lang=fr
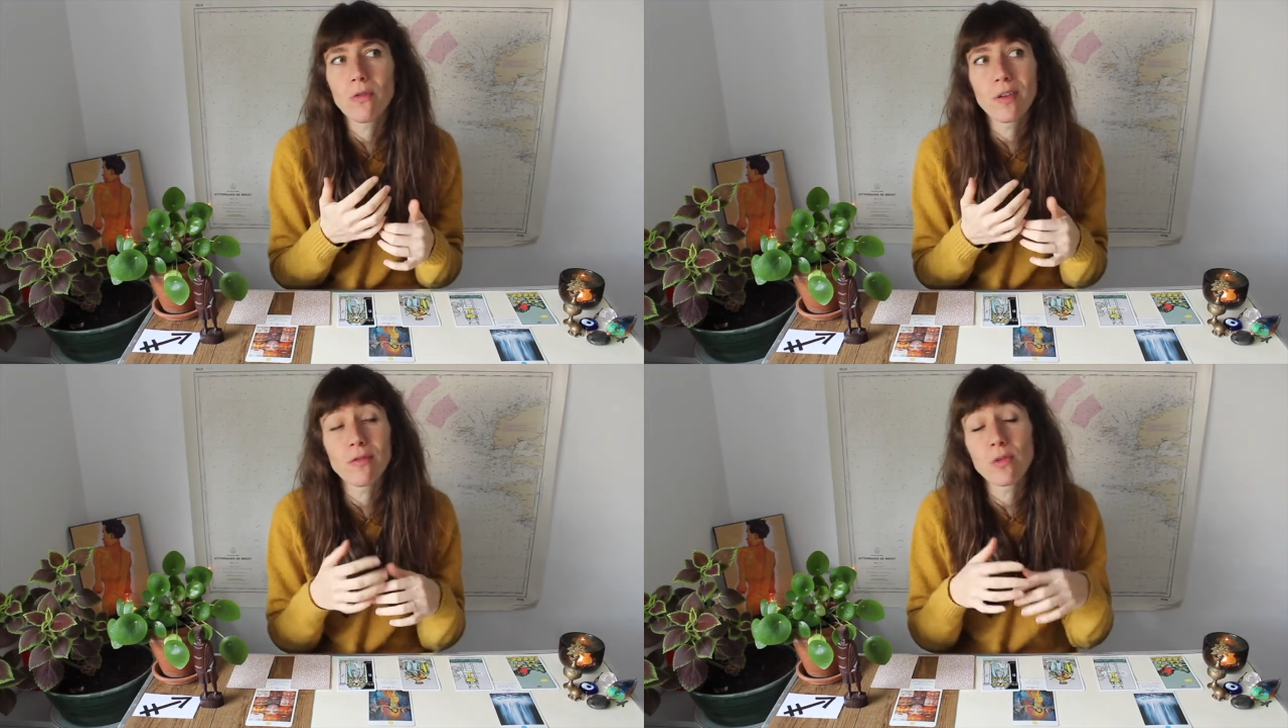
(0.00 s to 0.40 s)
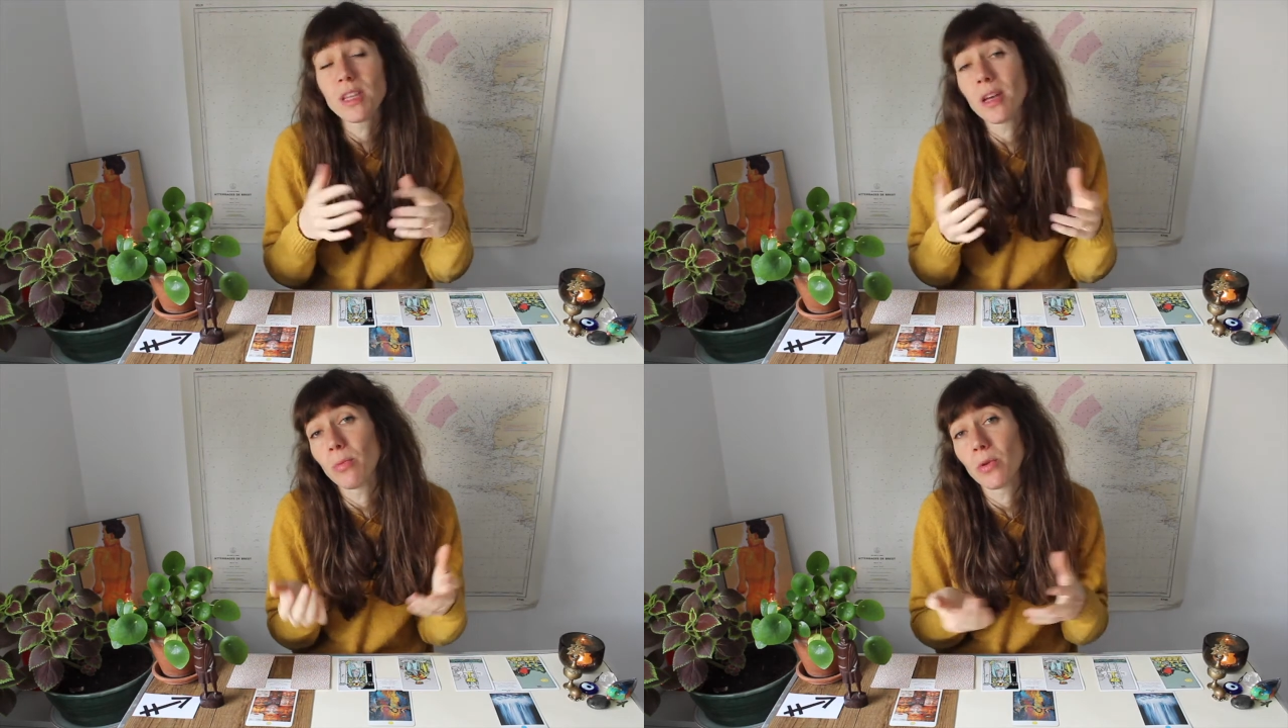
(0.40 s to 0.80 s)
Enfin,
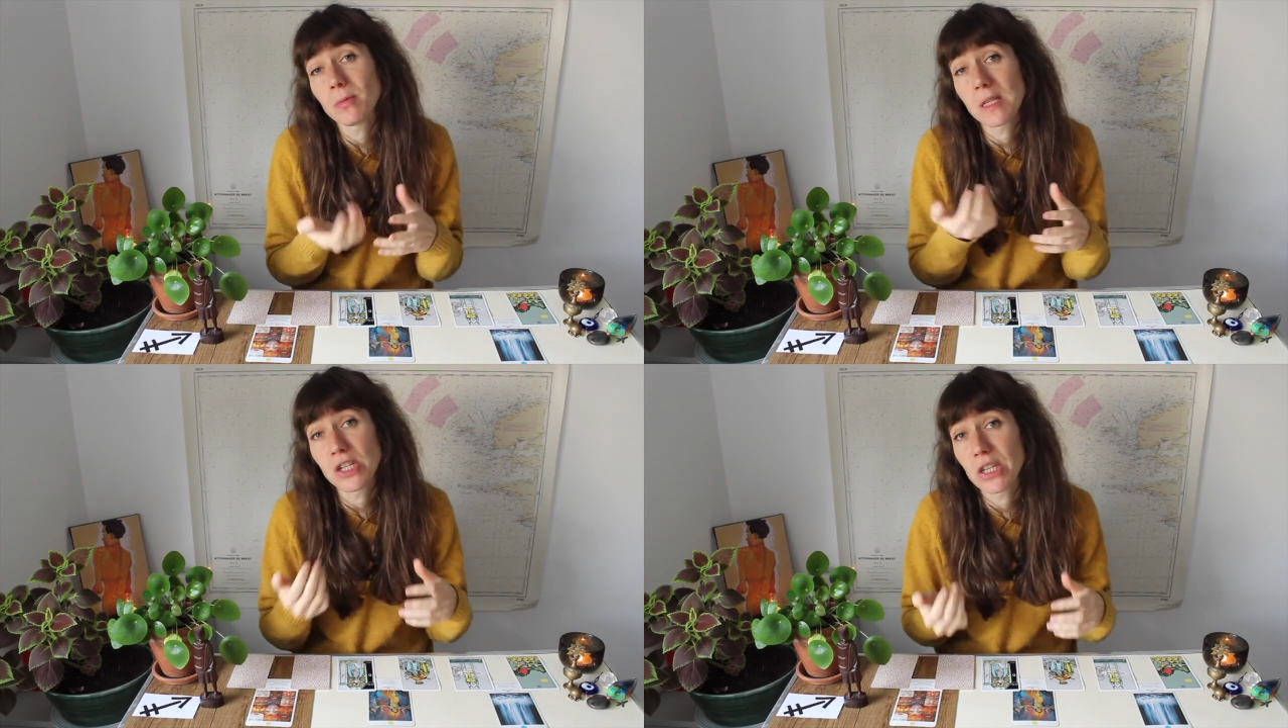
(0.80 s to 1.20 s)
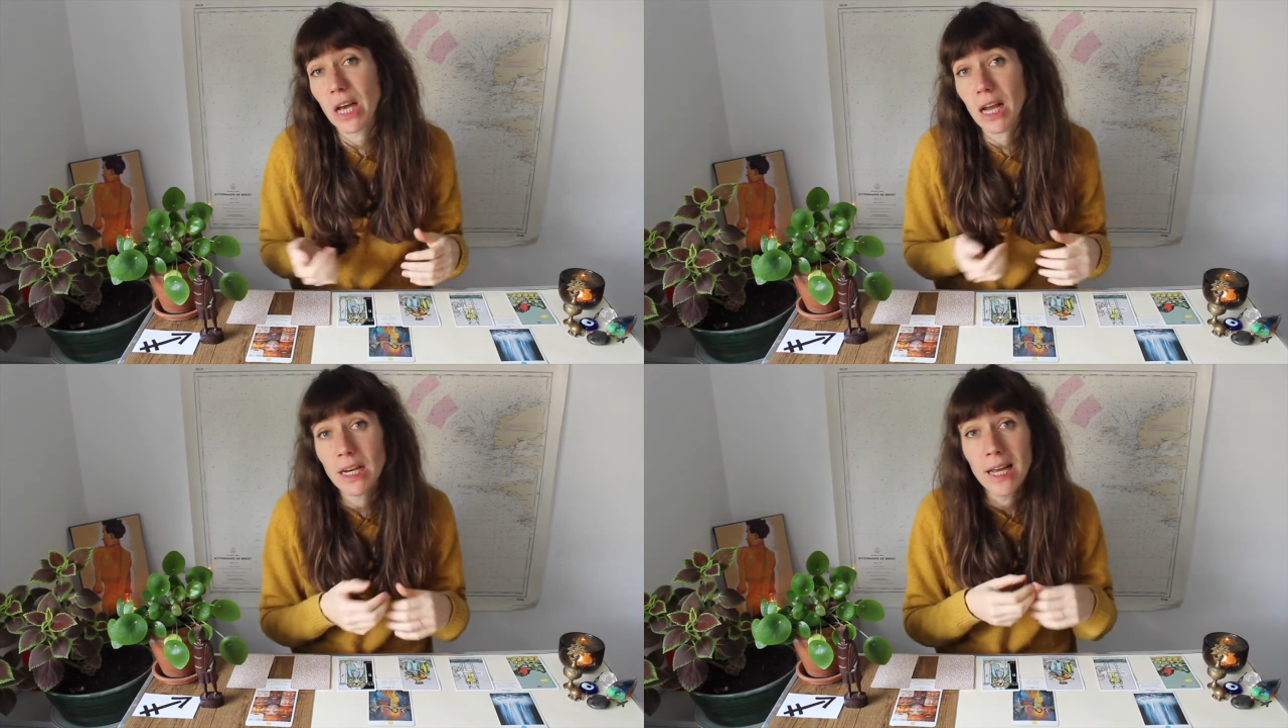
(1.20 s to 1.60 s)
voyez un peu comme c'est
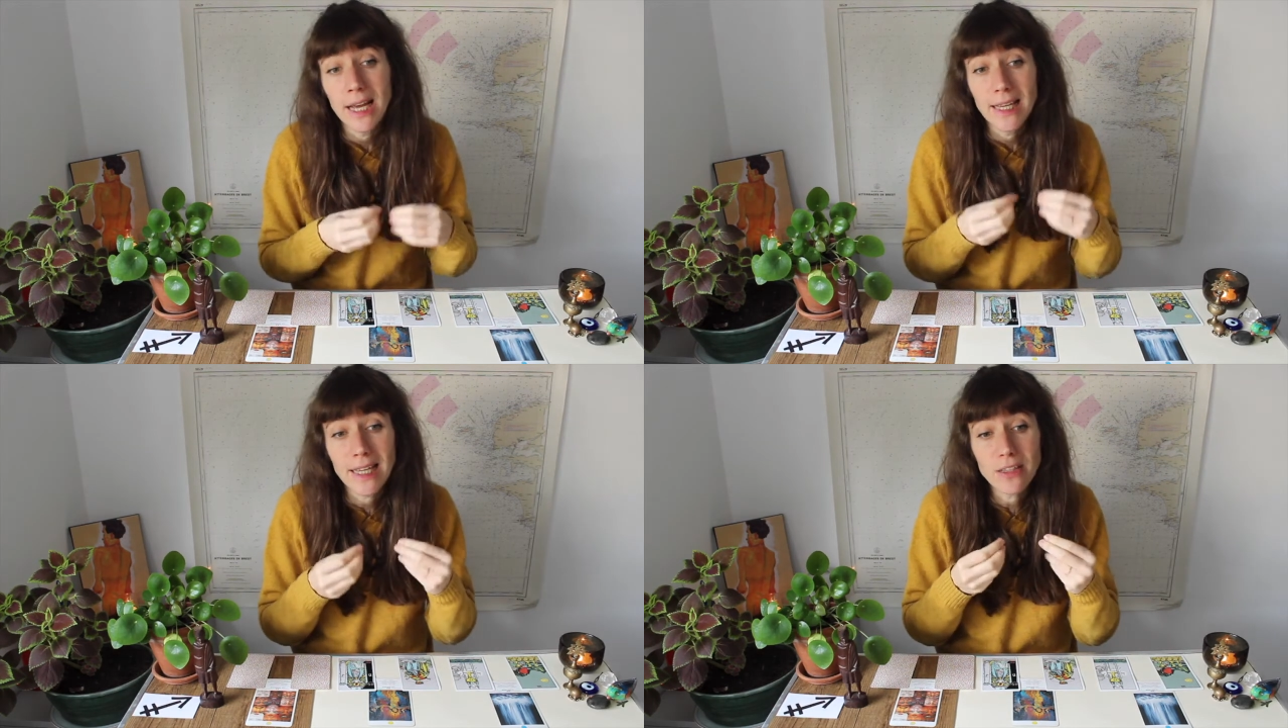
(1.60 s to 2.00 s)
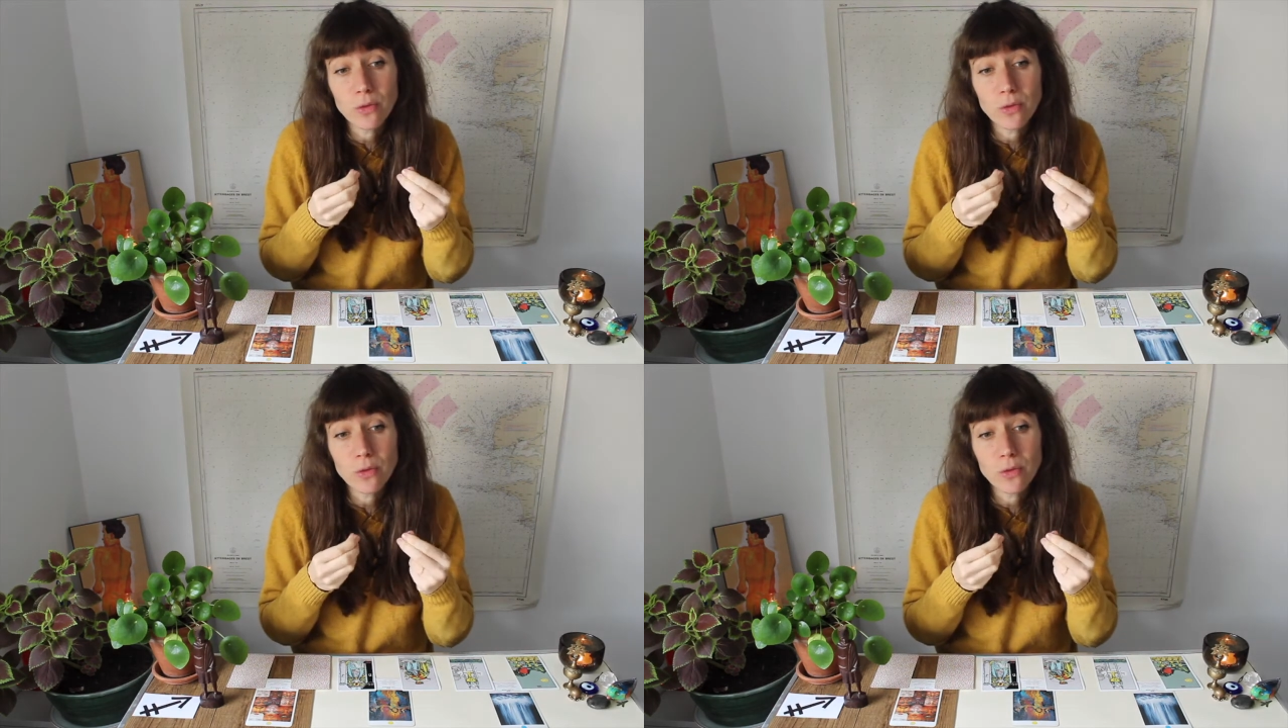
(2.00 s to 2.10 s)
général Quelles